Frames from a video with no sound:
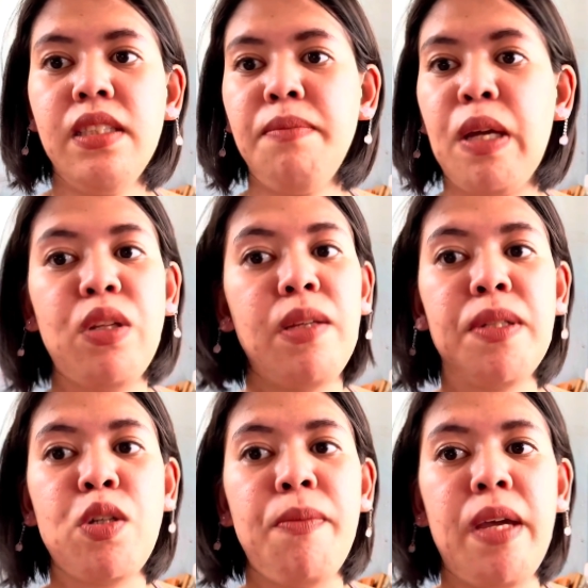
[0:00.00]
Pero hindi pa
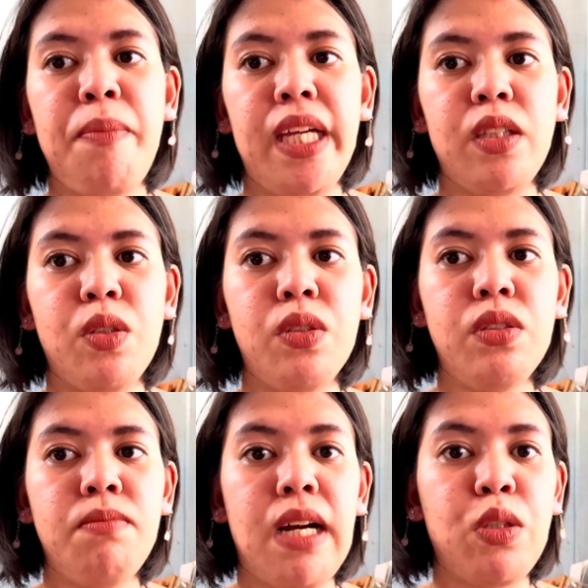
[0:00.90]
siya umeepekto.
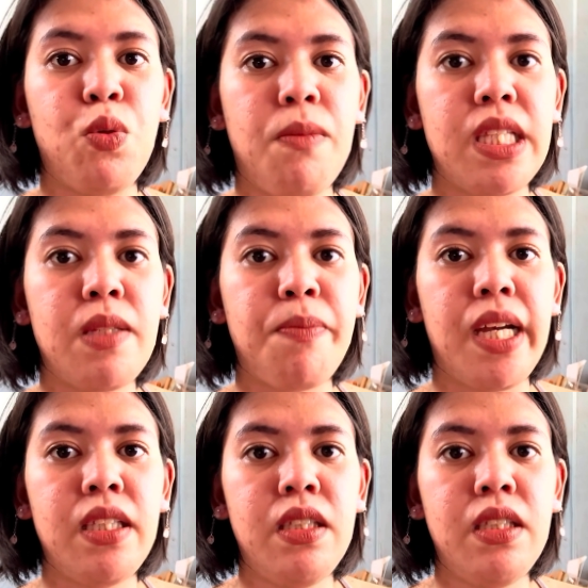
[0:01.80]
Mga 2 months pa.